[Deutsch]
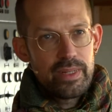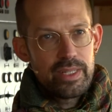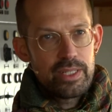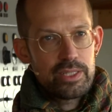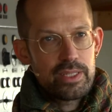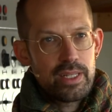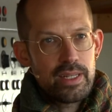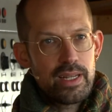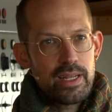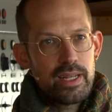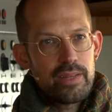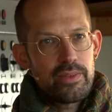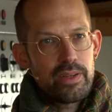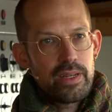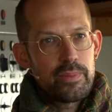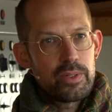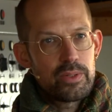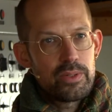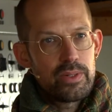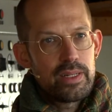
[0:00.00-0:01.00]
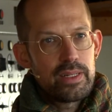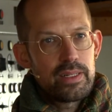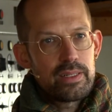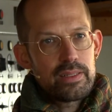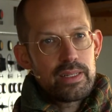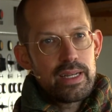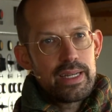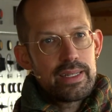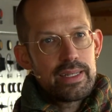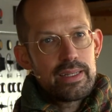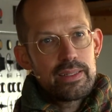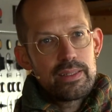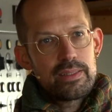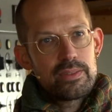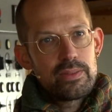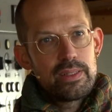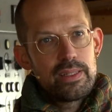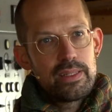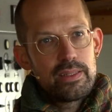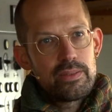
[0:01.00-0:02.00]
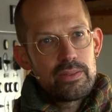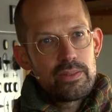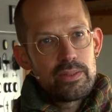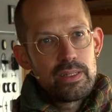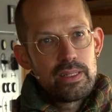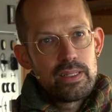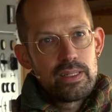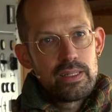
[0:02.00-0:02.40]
anstatt einfach immer nur an der Kaikante zu liegen so?